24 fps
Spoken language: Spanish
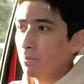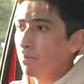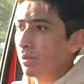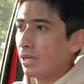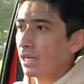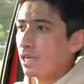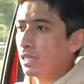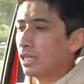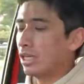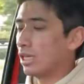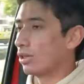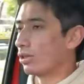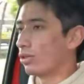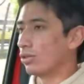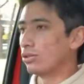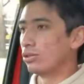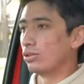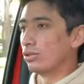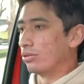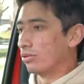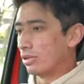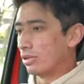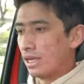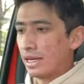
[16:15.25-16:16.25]
pequeñitos,
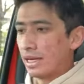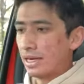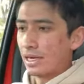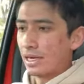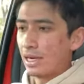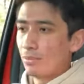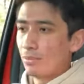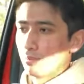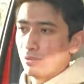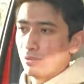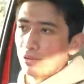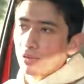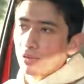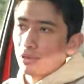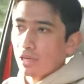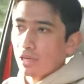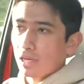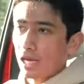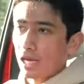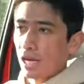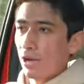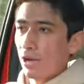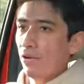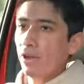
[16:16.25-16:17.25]
donde una Raptor
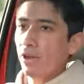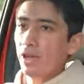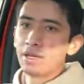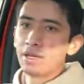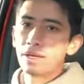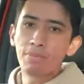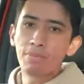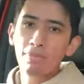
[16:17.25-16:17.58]
cabe